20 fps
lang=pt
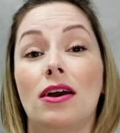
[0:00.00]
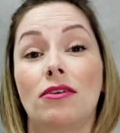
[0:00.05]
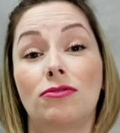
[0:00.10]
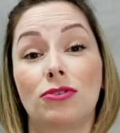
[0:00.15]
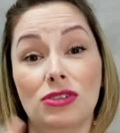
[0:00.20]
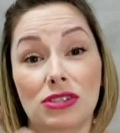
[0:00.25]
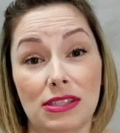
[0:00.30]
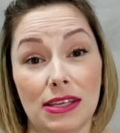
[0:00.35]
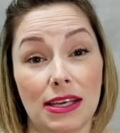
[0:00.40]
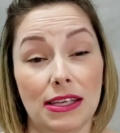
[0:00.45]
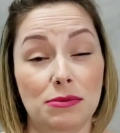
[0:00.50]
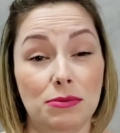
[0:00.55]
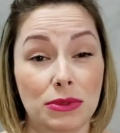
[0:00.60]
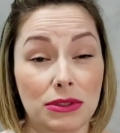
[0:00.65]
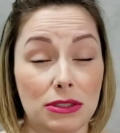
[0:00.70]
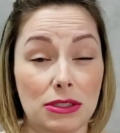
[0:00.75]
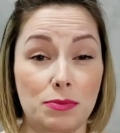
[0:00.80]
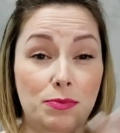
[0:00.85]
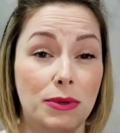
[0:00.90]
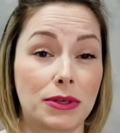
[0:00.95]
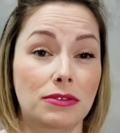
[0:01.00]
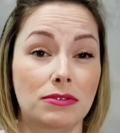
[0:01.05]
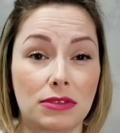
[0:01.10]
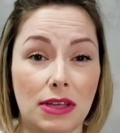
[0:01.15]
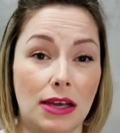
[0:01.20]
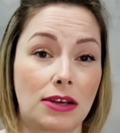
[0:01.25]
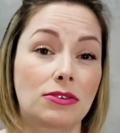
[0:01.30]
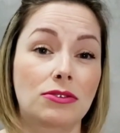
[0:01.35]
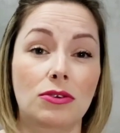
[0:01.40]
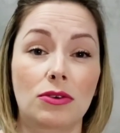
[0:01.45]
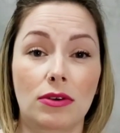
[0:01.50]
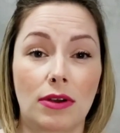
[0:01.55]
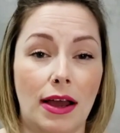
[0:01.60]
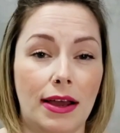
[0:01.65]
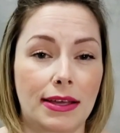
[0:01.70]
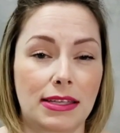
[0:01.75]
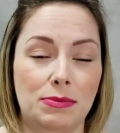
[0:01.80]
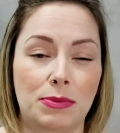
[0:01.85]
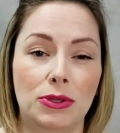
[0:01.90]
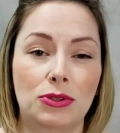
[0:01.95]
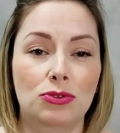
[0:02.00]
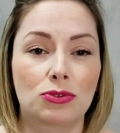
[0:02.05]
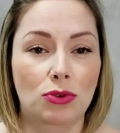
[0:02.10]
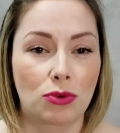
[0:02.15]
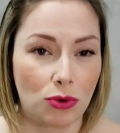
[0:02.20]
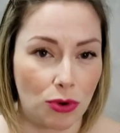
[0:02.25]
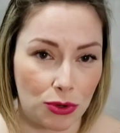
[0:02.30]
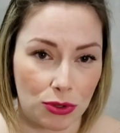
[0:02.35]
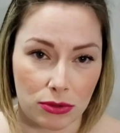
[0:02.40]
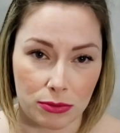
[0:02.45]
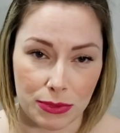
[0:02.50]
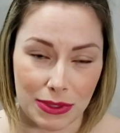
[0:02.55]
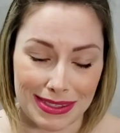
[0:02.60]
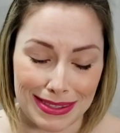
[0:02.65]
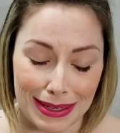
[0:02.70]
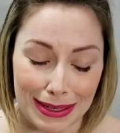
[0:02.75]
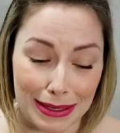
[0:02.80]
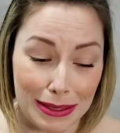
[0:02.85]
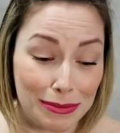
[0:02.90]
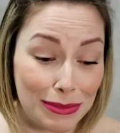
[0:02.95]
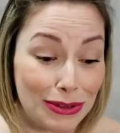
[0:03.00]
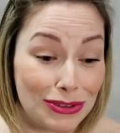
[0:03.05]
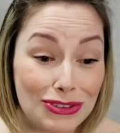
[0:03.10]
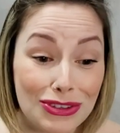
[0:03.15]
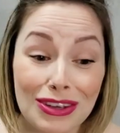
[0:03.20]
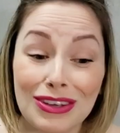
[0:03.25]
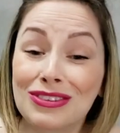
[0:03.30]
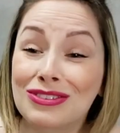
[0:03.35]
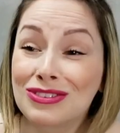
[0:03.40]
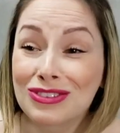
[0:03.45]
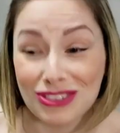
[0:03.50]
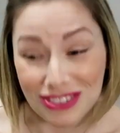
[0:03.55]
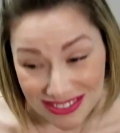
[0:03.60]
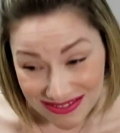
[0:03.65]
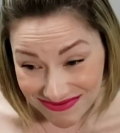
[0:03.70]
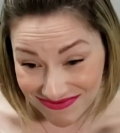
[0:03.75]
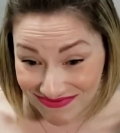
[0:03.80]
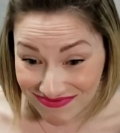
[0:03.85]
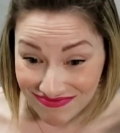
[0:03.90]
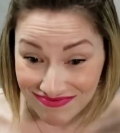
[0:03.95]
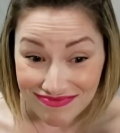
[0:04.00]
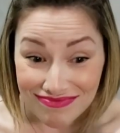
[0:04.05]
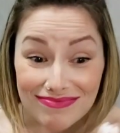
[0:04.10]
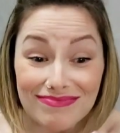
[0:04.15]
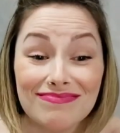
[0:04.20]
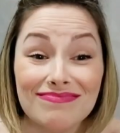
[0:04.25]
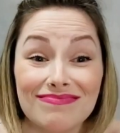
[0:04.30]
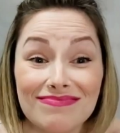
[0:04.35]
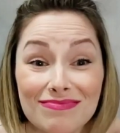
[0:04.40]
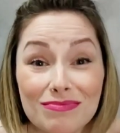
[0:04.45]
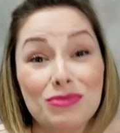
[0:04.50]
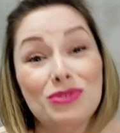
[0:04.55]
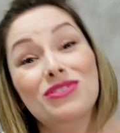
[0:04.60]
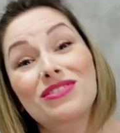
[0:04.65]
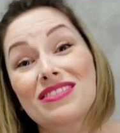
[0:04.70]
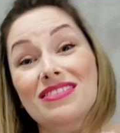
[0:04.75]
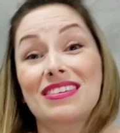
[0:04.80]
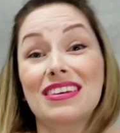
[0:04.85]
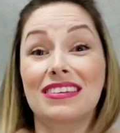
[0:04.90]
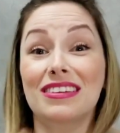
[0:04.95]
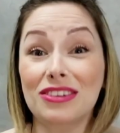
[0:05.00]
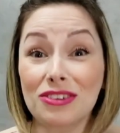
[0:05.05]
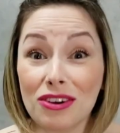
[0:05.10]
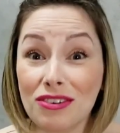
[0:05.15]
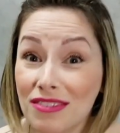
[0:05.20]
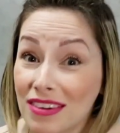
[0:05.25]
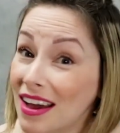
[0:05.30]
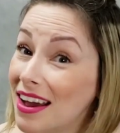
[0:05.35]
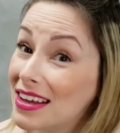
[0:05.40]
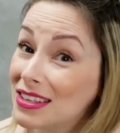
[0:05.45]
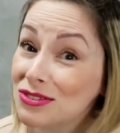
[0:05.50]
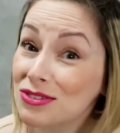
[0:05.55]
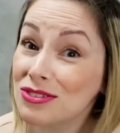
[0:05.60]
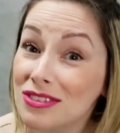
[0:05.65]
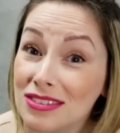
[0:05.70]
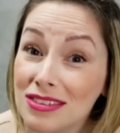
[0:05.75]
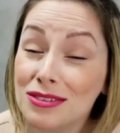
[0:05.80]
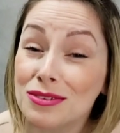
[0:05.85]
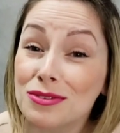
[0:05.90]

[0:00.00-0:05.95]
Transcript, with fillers: Vocês, muitos perguntaram a respeito do couro no meu Instagram, mas, gente, por R$79 vocês